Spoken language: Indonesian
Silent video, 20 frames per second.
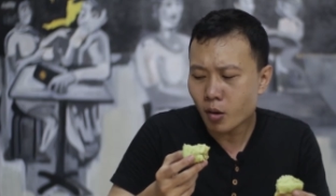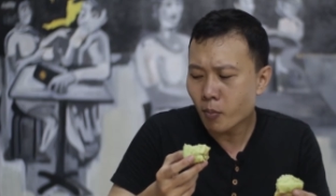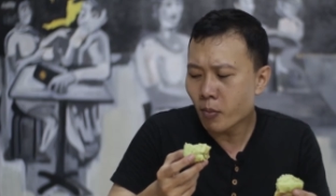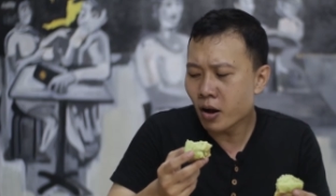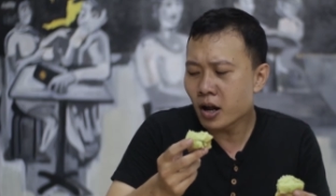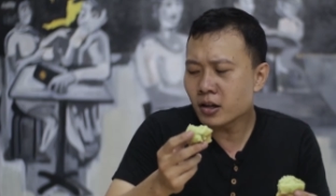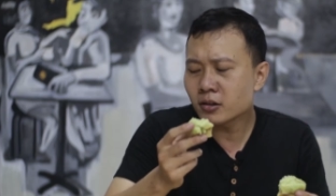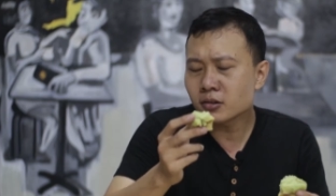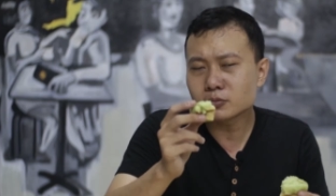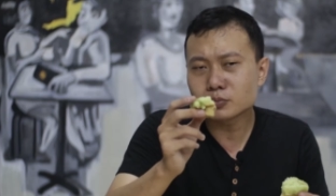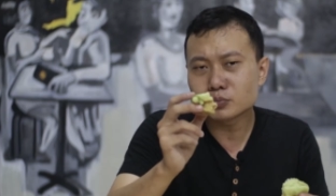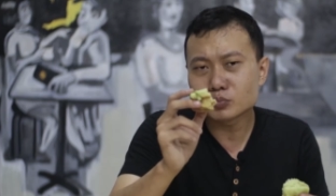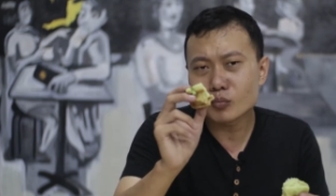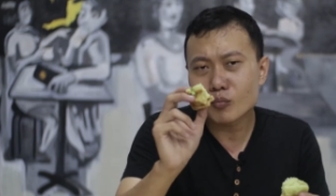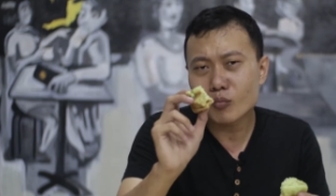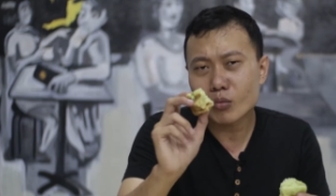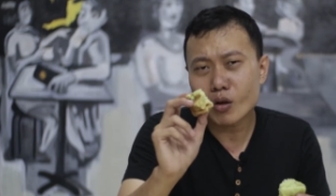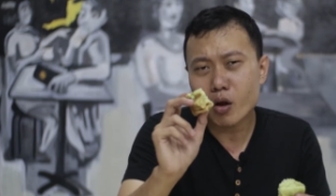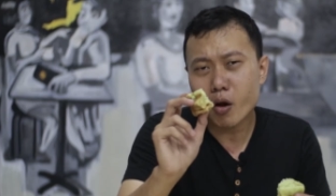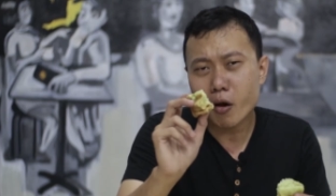man
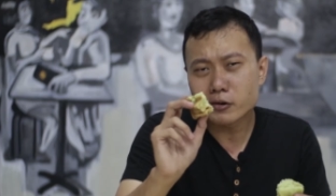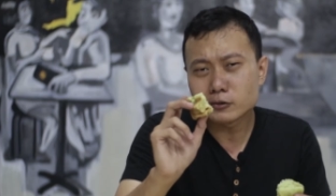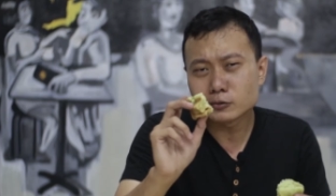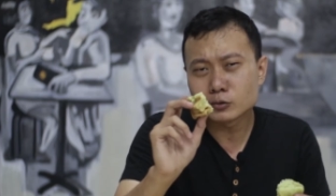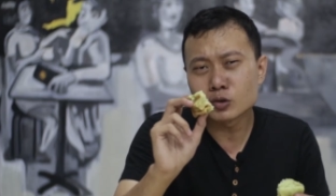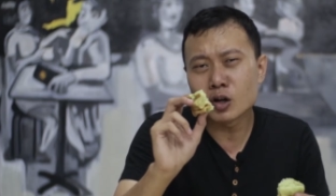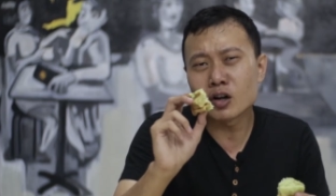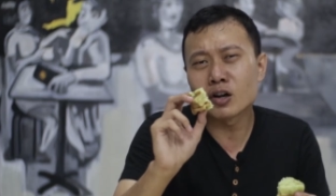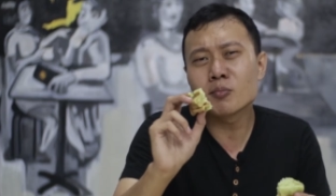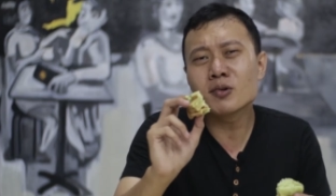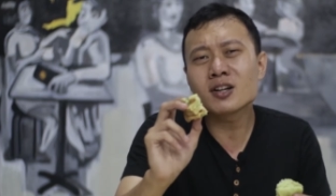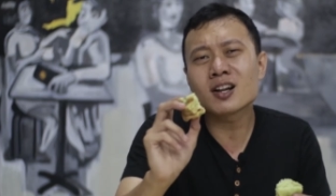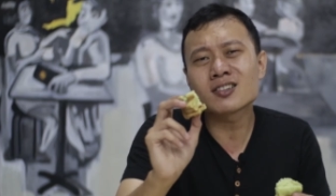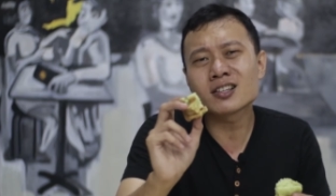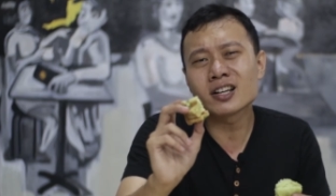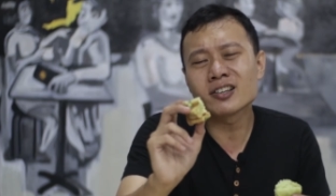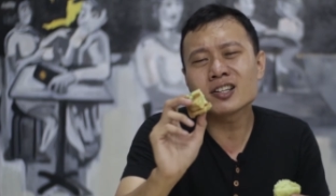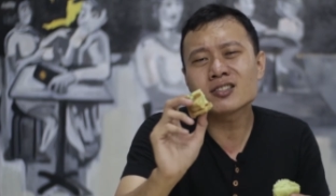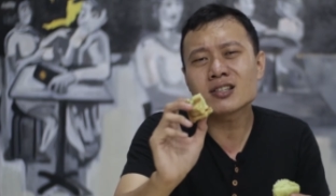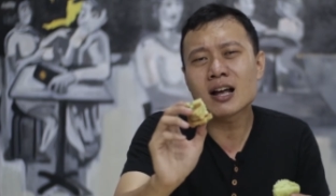kurang lebih
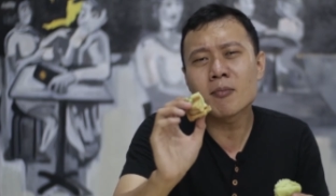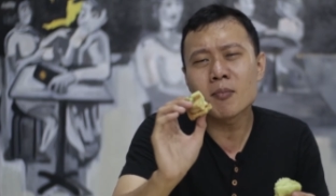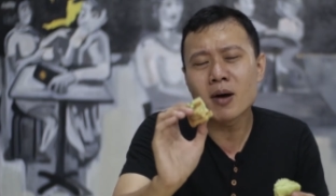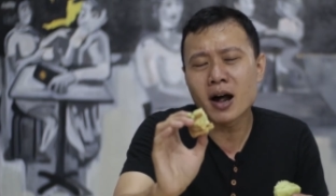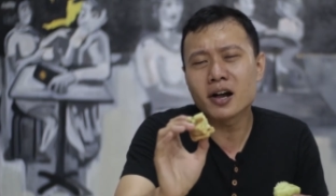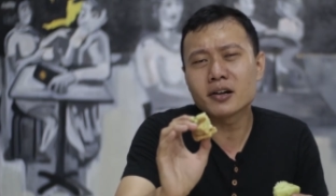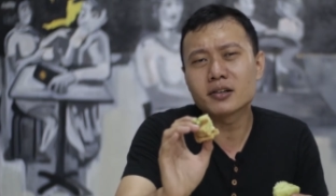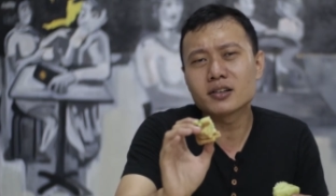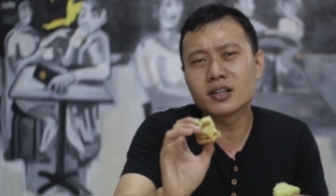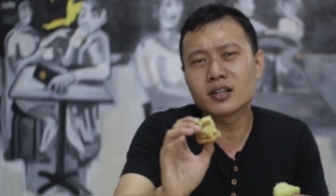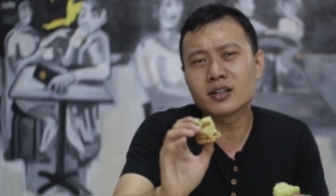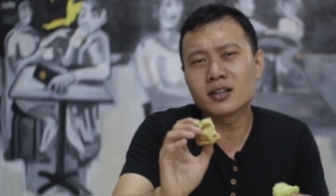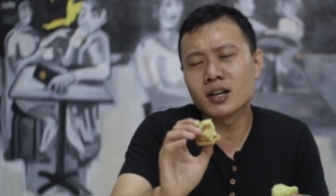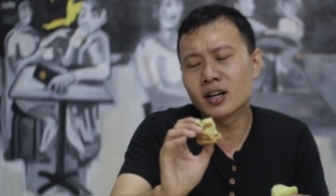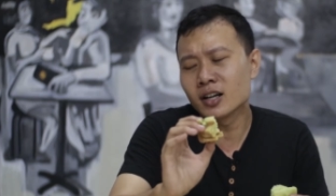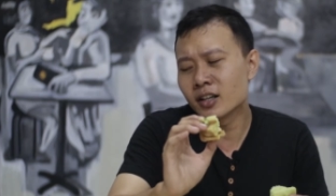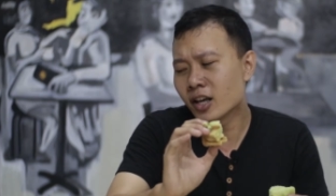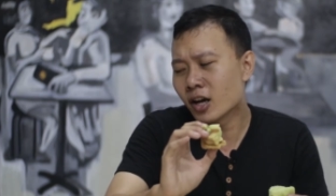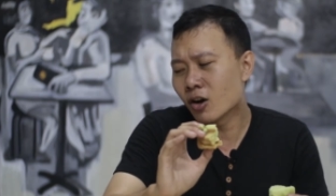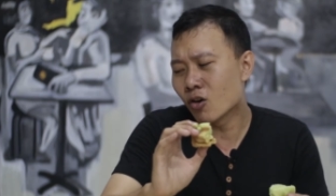rasanya sama
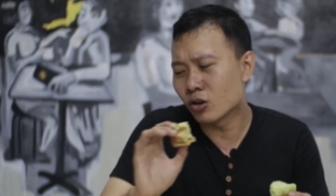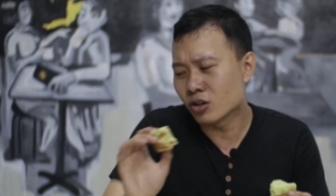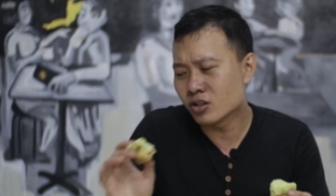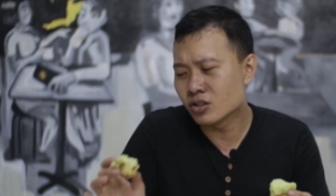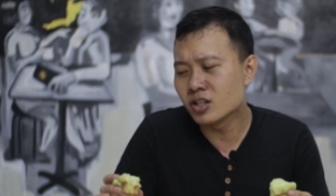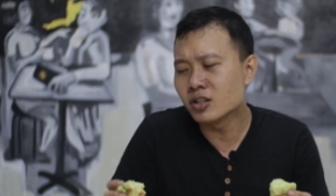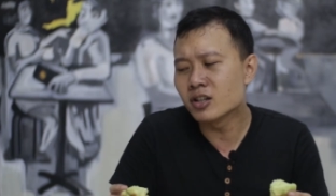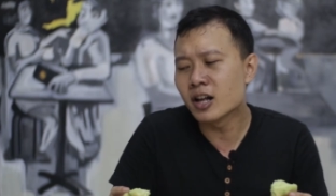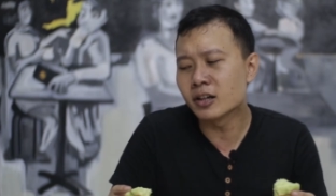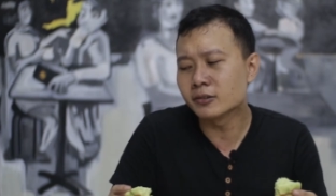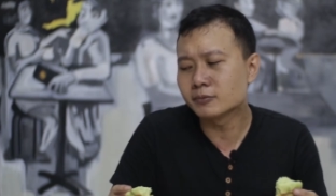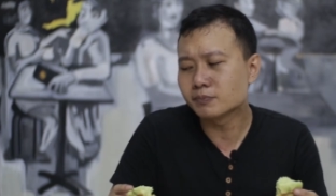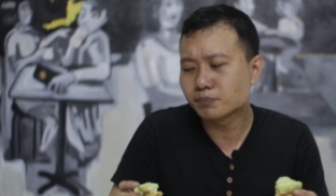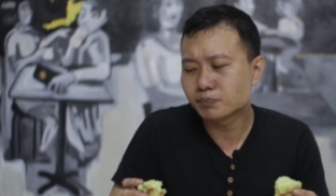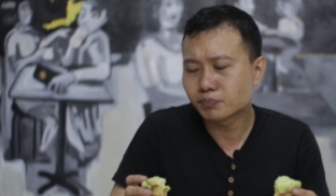dengan yang original